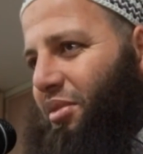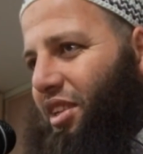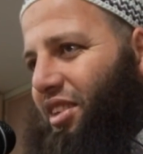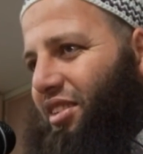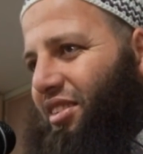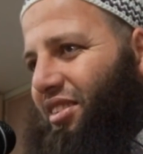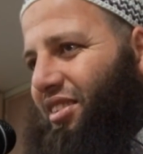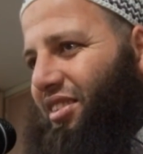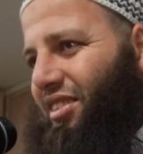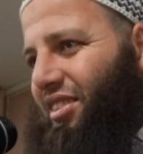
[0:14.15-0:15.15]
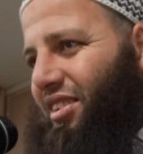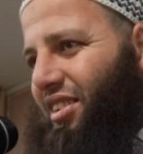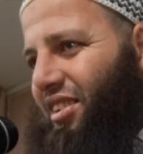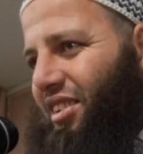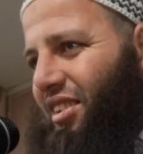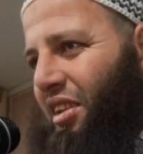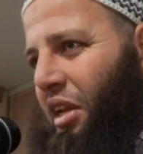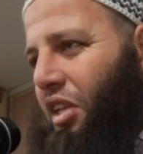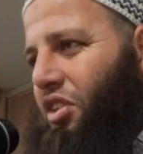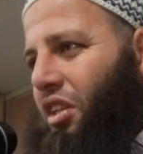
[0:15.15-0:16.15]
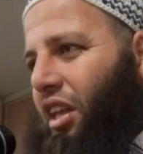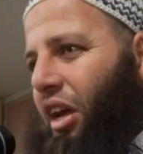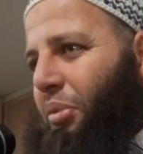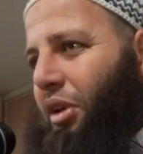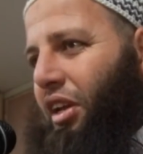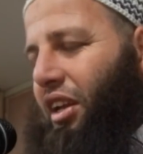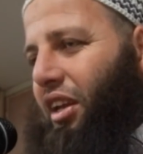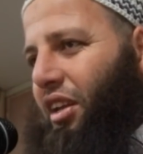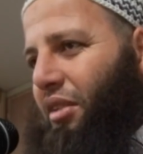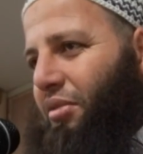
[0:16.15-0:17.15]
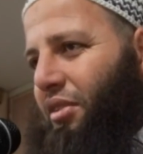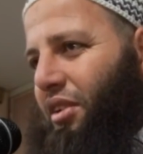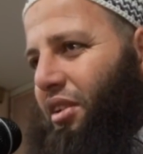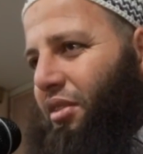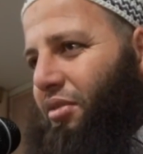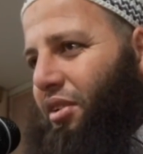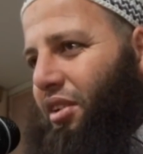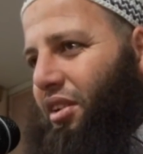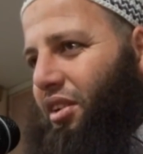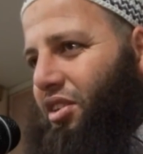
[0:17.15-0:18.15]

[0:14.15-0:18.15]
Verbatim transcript: مزيان انا عاد شفت الاخبار قال لك انا في الـ في الـ